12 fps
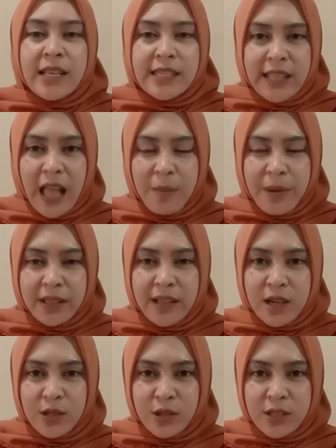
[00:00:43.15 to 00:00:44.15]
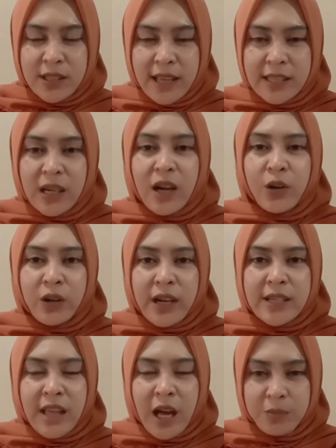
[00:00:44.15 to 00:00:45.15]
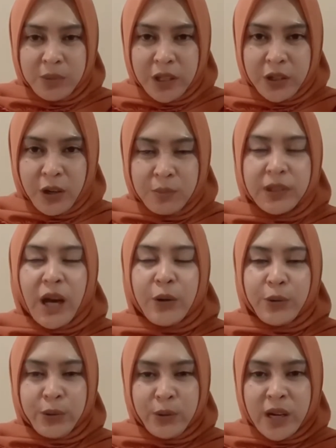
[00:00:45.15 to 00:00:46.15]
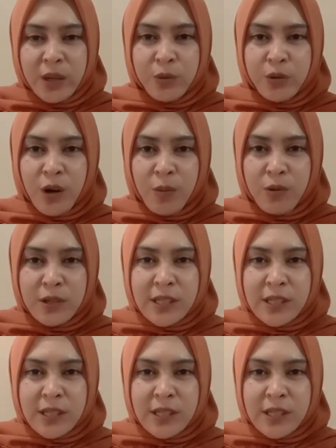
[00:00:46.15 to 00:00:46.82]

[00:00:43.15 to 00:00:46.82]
selamat dan sukses Rakornas Aptikom tahun 2021.